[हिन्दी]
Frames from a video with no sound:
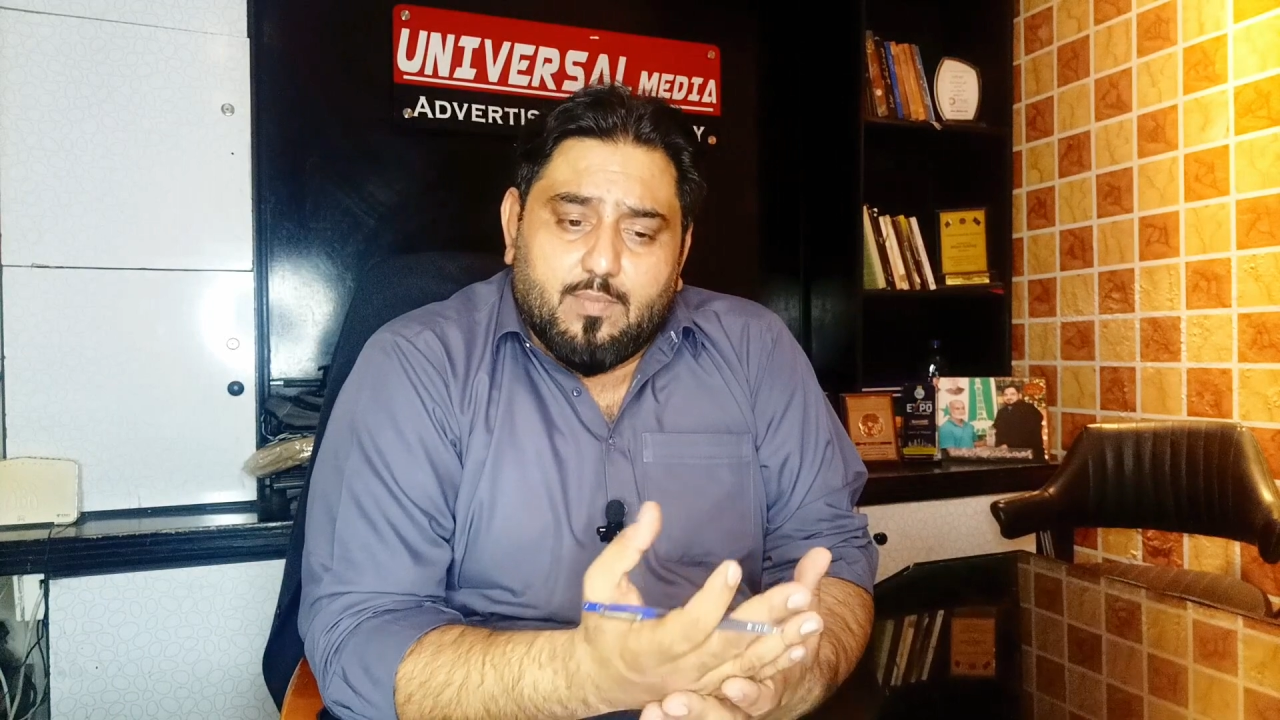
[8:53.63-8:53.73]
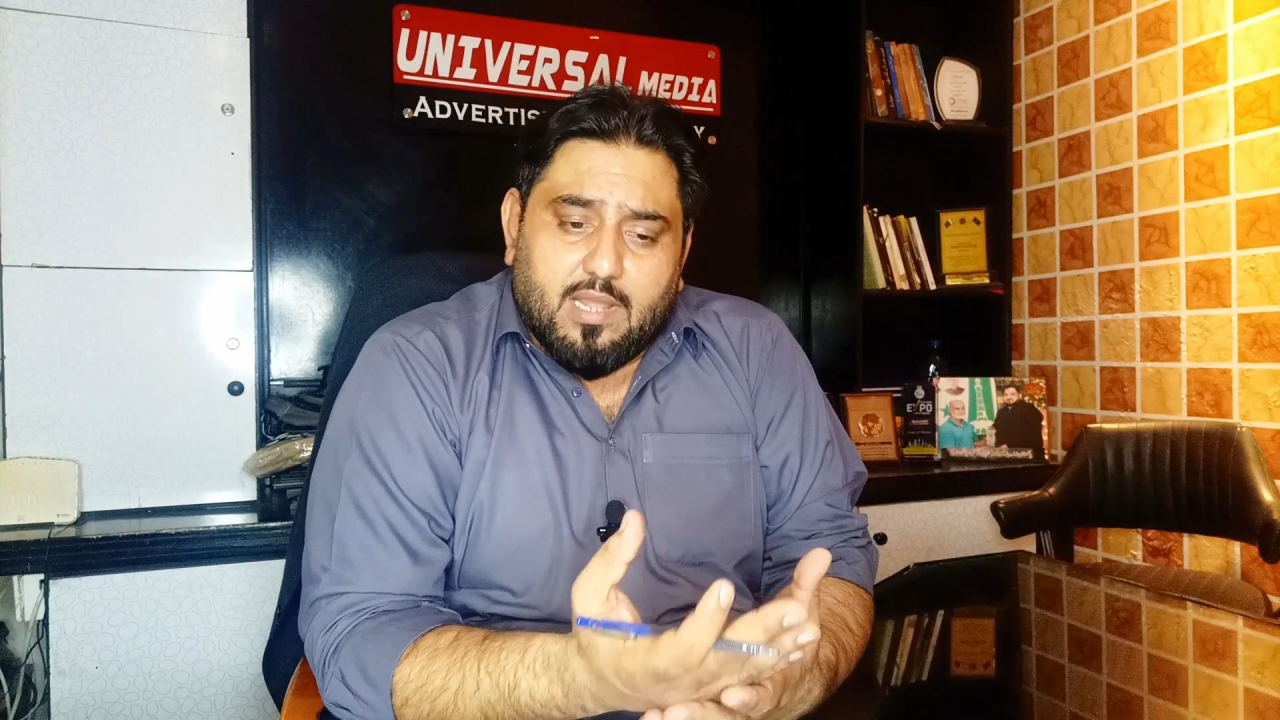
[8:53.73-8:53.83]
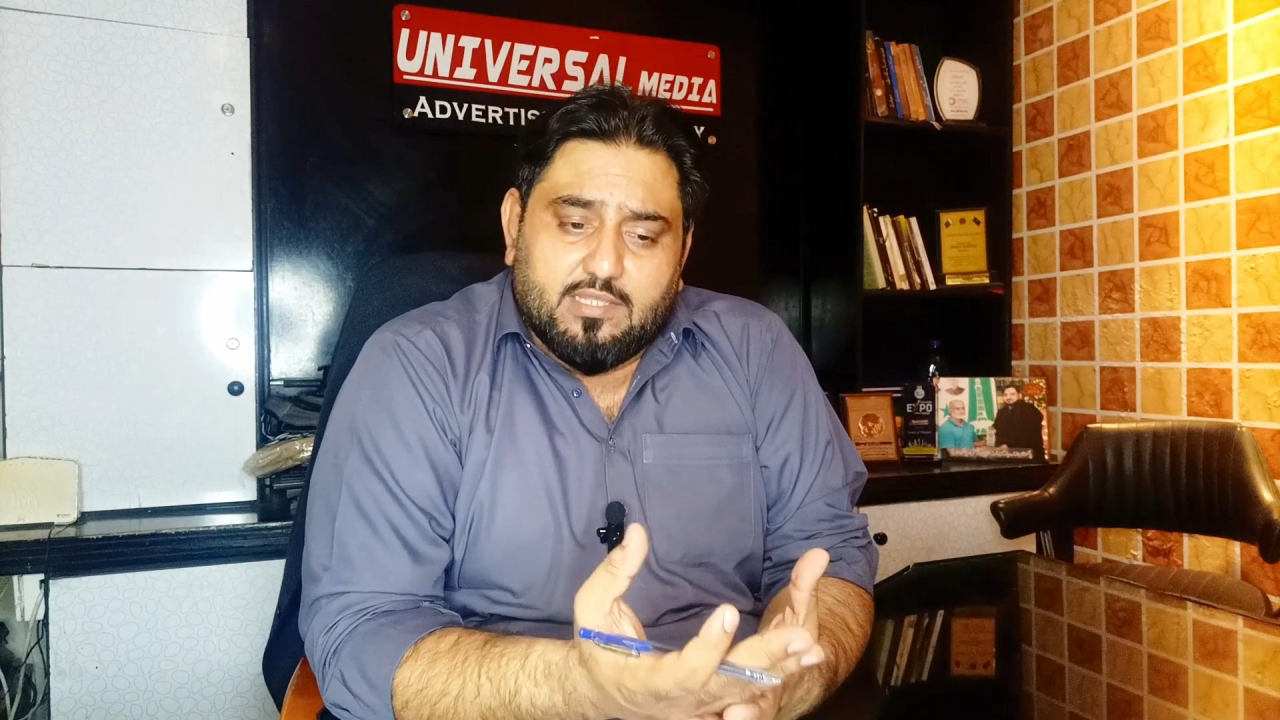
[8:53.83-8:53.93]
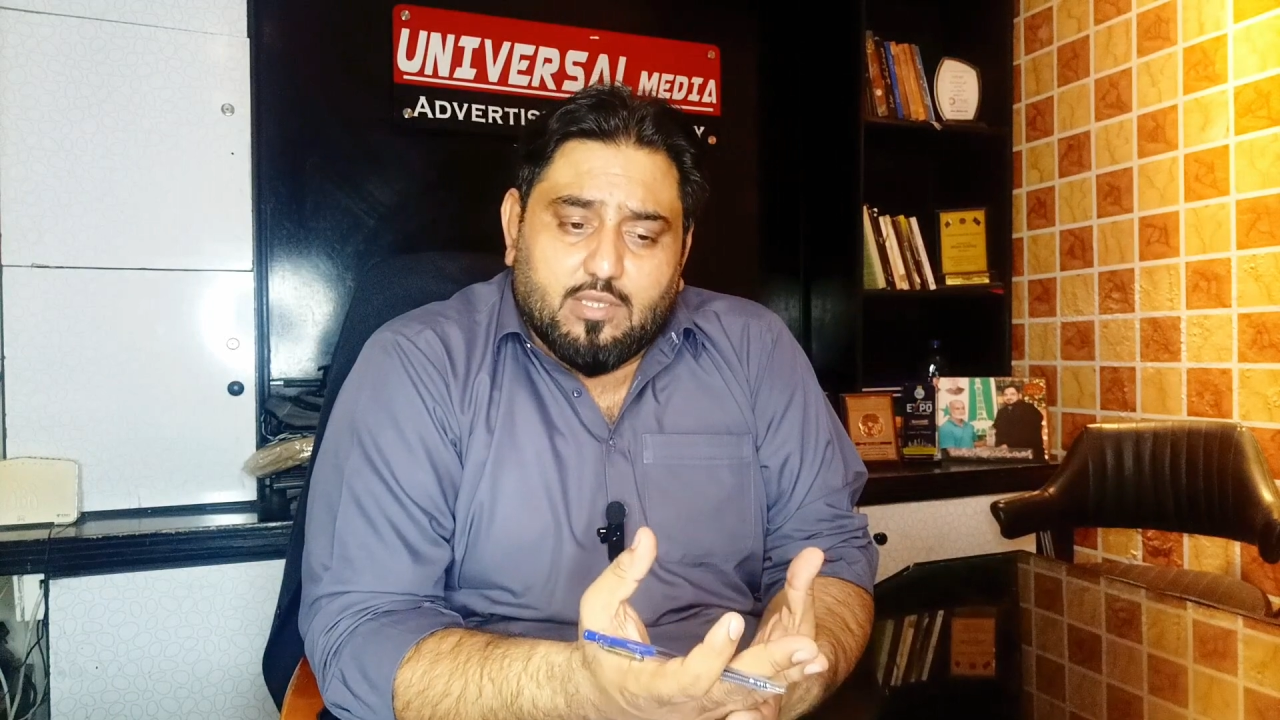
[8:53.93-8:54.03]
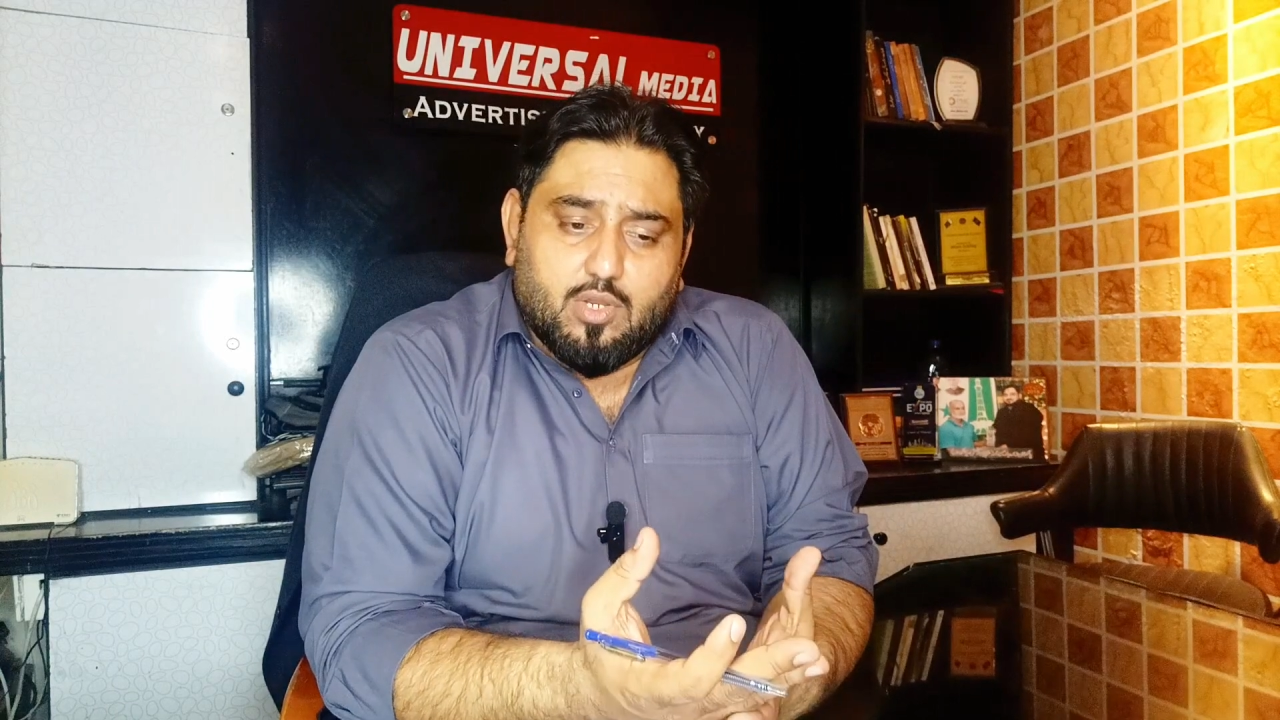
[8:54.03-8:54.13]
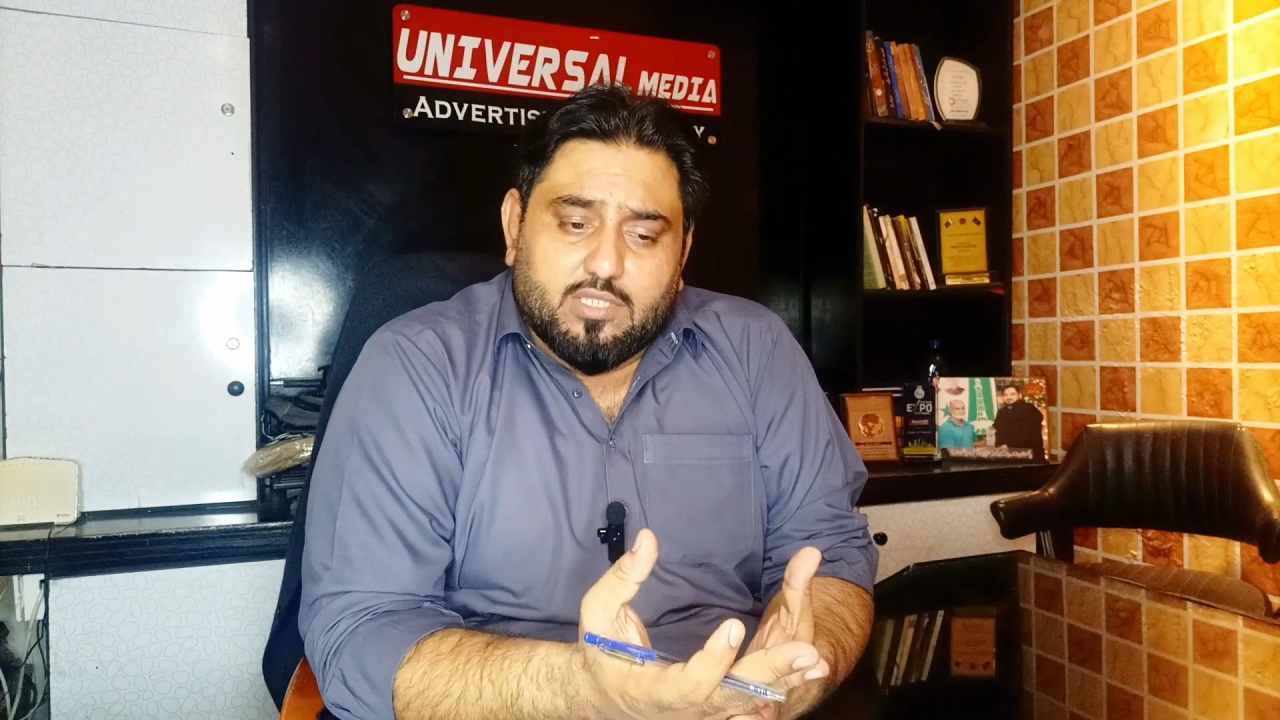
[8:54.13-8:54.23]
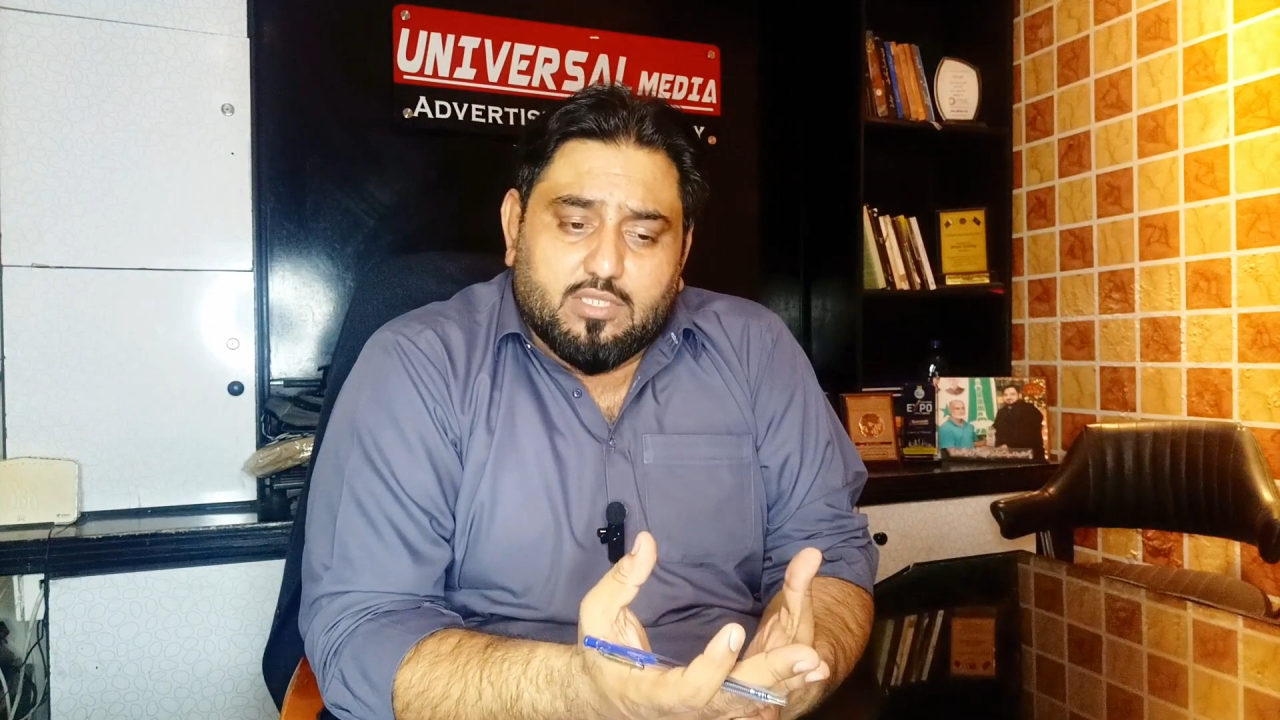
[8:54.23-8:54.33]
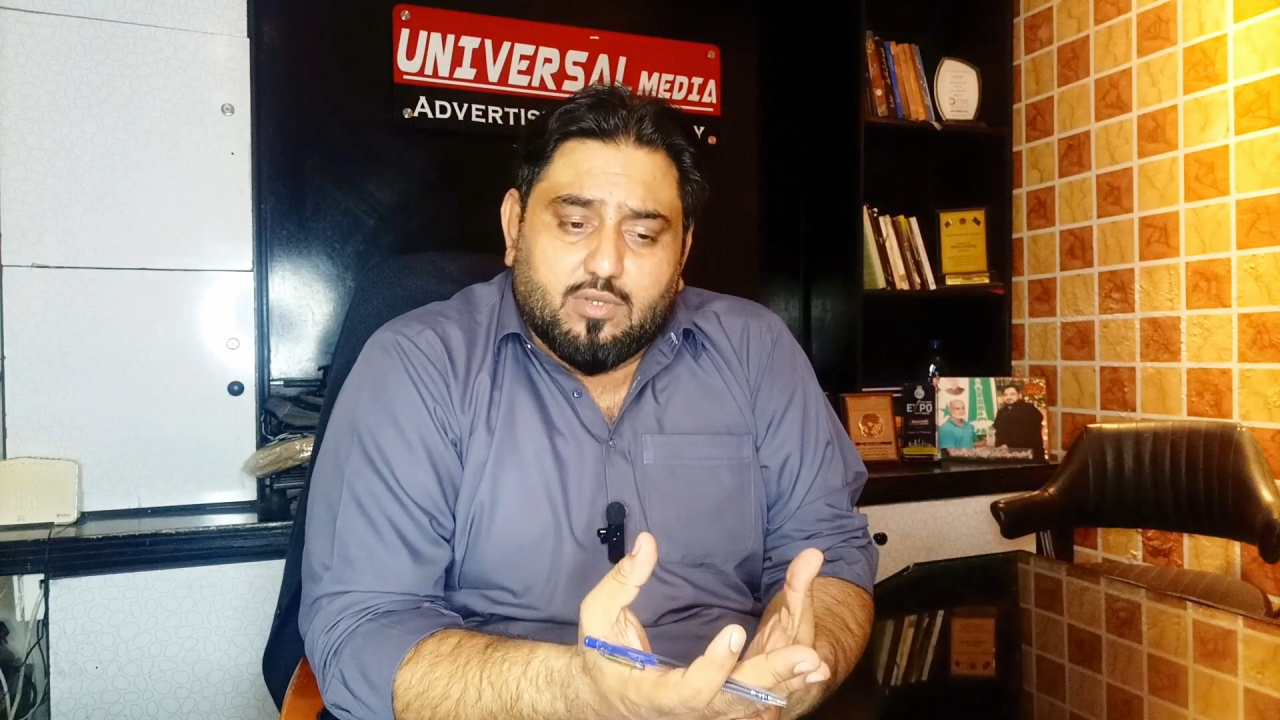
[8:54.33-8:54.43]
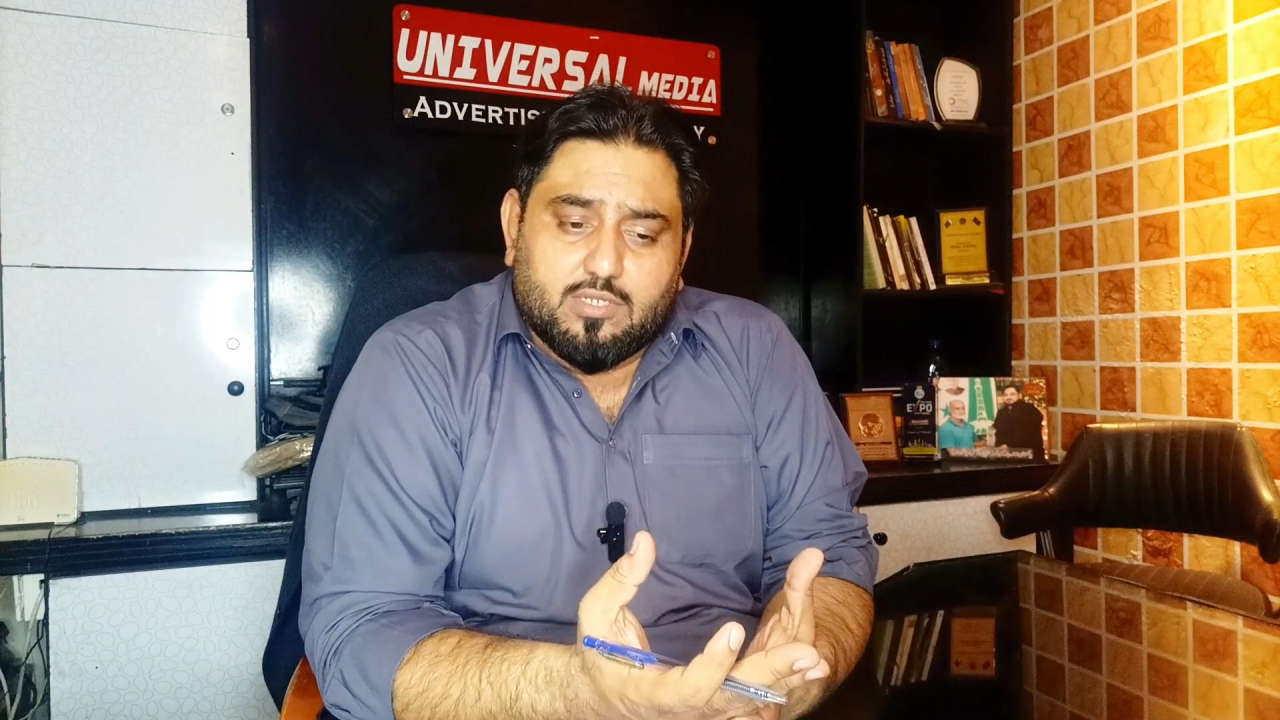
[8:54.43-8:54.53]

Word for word: माल दौलत